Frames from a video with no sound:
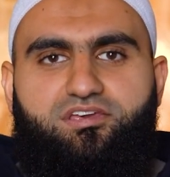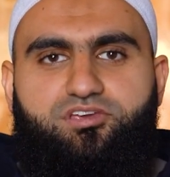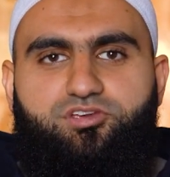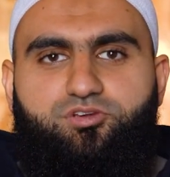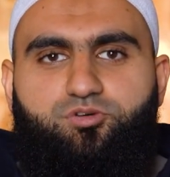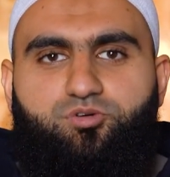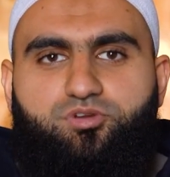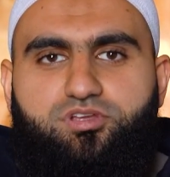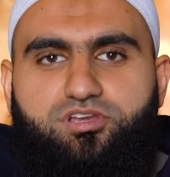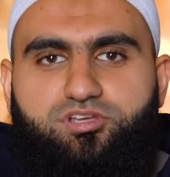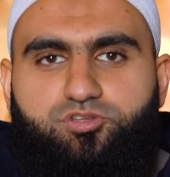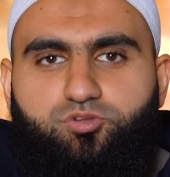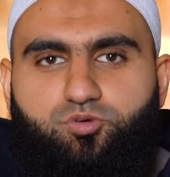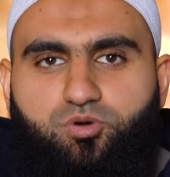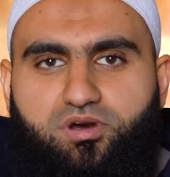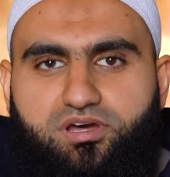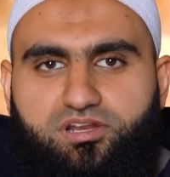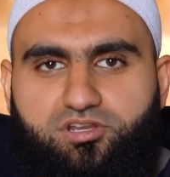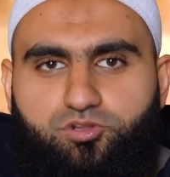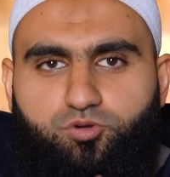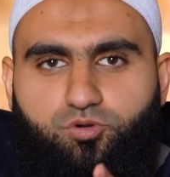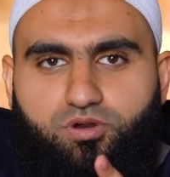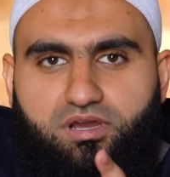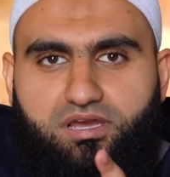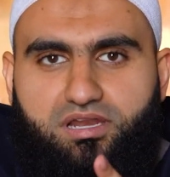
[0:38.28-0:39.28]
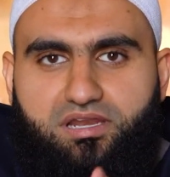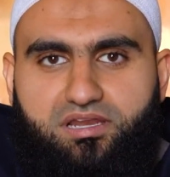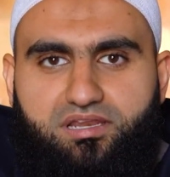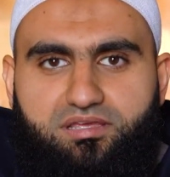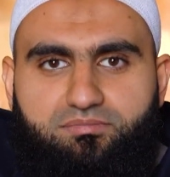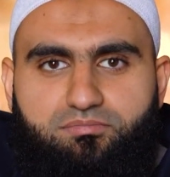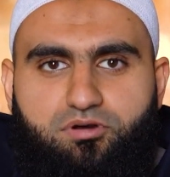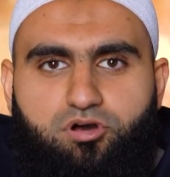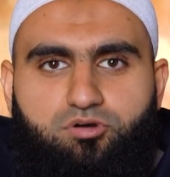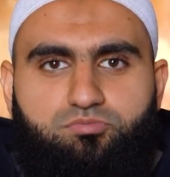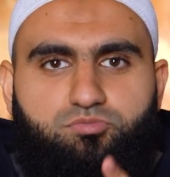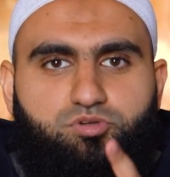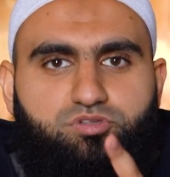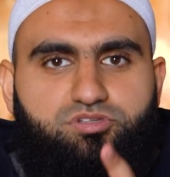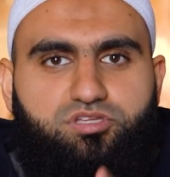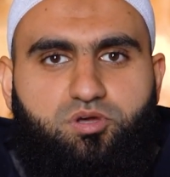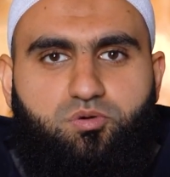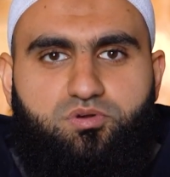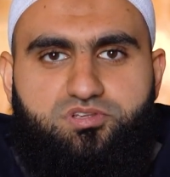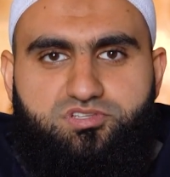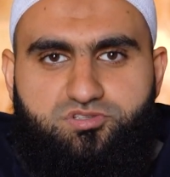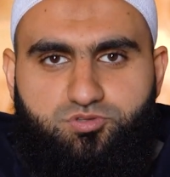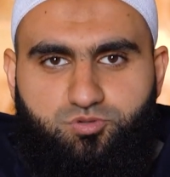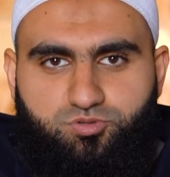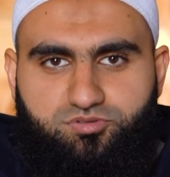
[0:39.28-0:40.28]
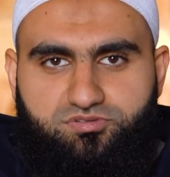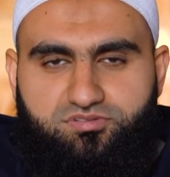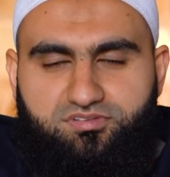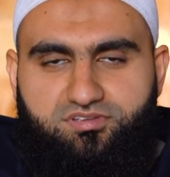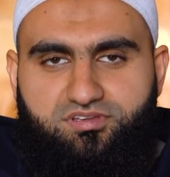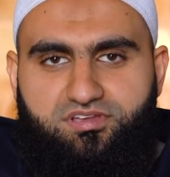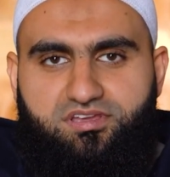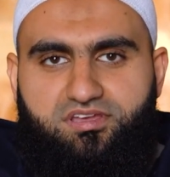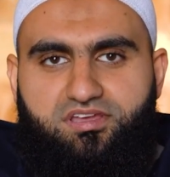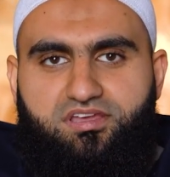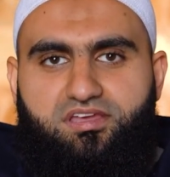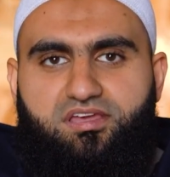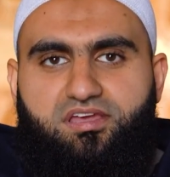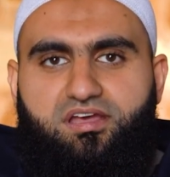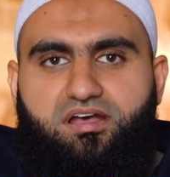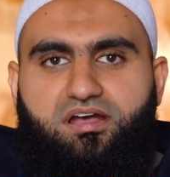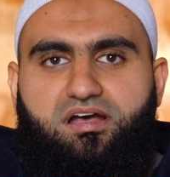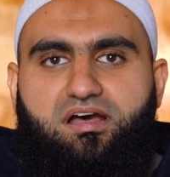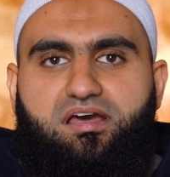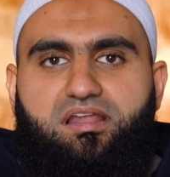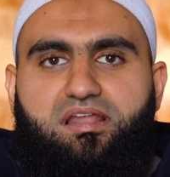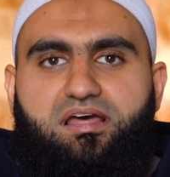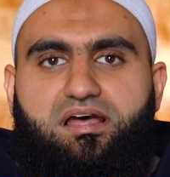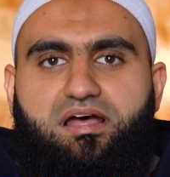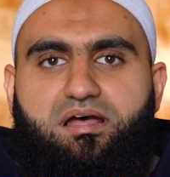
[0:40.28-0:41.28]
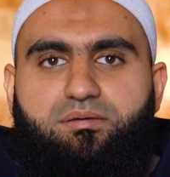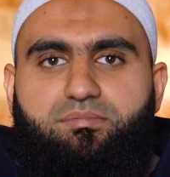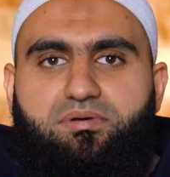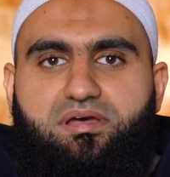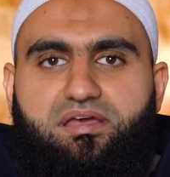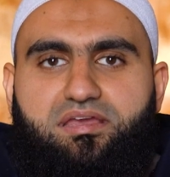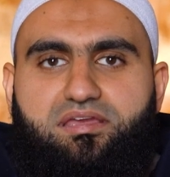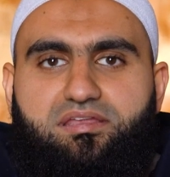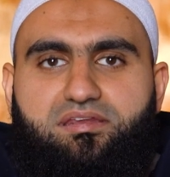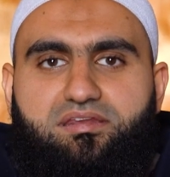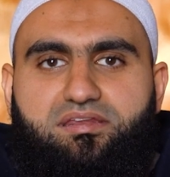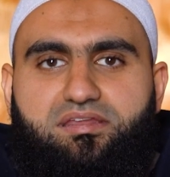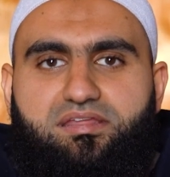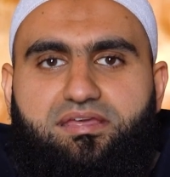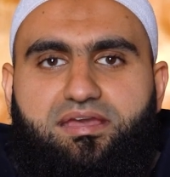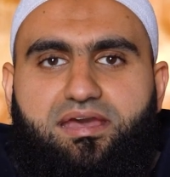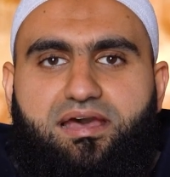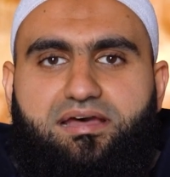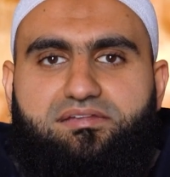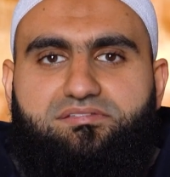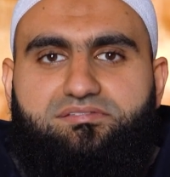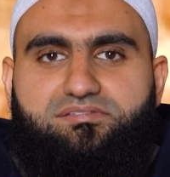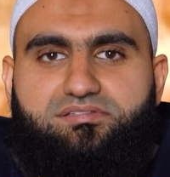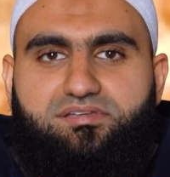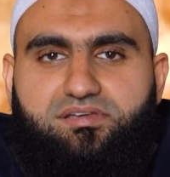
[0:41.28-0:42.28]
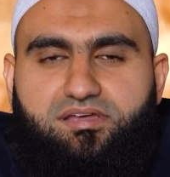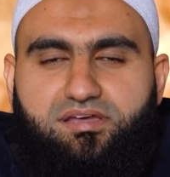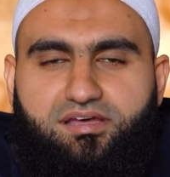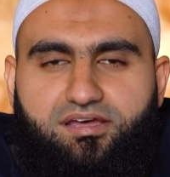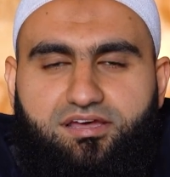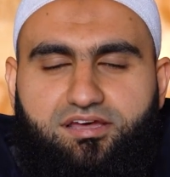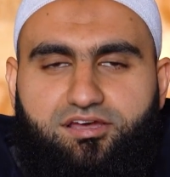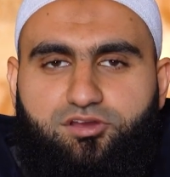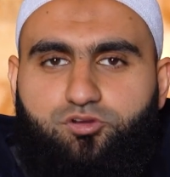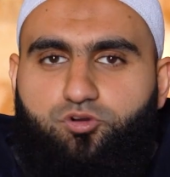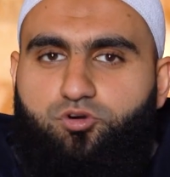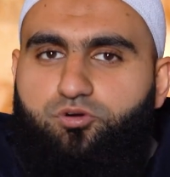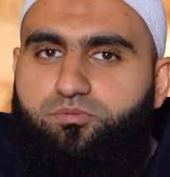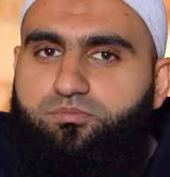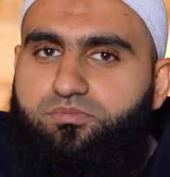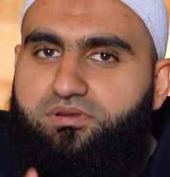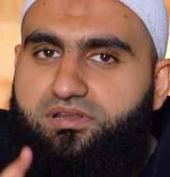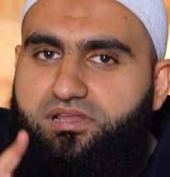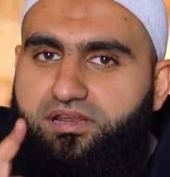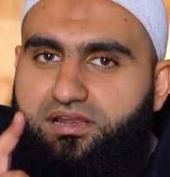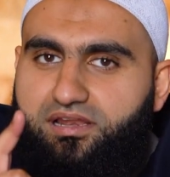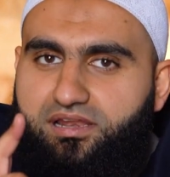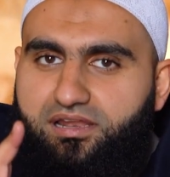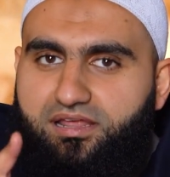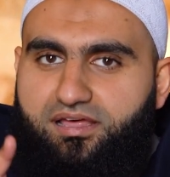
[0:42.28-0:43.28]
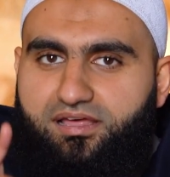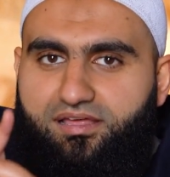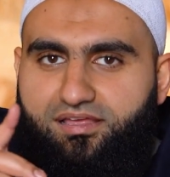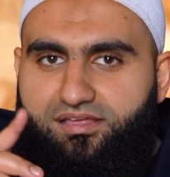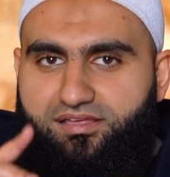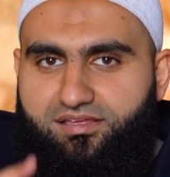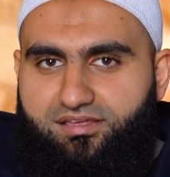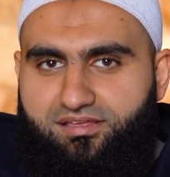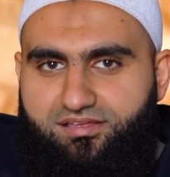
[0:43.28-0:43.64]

يريد أن يعلمهم التوسط قال أما إني أتقاكم لله